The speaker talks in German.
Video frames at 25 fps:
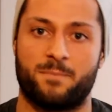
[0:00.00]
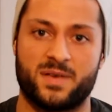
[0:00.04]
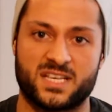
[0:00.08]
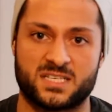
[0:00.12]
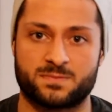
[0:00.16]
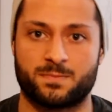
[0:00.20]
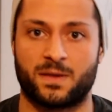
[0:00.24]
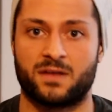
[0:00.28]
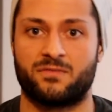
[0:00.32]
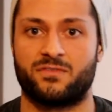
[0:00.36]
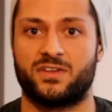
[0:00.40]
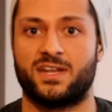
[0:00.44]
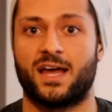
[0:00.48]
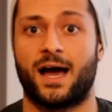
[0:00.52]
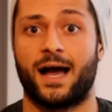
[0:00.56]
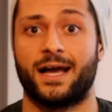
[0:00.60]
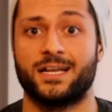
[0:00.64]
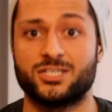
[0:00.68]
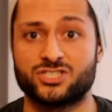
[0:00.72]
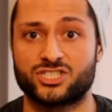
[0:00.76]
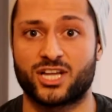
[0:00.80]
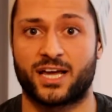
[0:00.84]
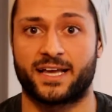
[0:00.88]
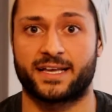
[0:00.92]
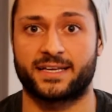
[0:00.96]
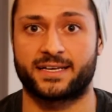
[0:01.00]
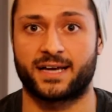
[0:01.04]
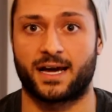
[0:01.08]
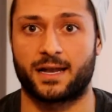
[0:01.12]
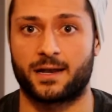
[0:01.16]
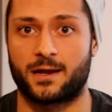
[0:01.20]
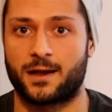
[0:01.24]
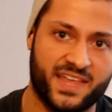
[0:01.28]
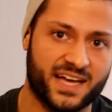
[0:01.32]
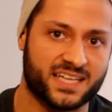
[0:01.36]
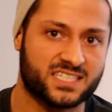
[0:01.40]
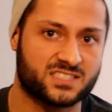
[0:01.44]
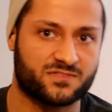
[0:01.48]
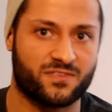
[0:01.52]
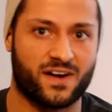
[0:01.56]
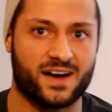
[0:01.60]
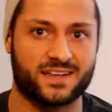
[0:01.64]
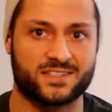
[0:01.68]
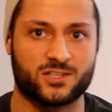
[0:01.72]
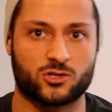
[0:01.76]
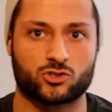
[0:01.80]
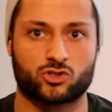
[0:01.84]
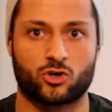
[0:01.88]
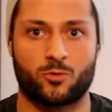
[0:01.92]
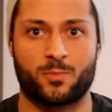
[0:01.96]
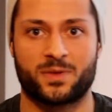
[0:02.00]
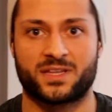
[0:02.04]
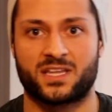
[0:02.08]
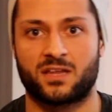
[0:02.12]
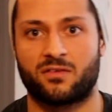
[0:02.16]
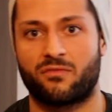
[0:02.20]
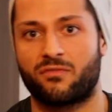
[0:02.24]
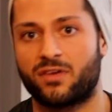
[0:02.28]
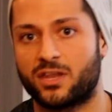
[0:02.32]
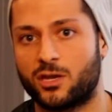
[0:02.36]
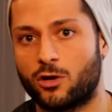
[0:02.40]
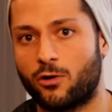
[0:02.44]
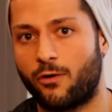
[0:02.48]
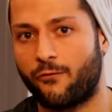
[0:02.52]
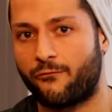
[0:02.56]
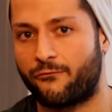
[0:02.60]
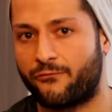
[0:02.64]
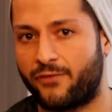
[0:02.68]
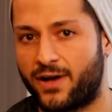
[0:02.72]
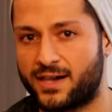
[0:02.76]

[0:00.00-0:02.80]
bis man wieder einsteigen kann. Das war's auch schon mit dem Video.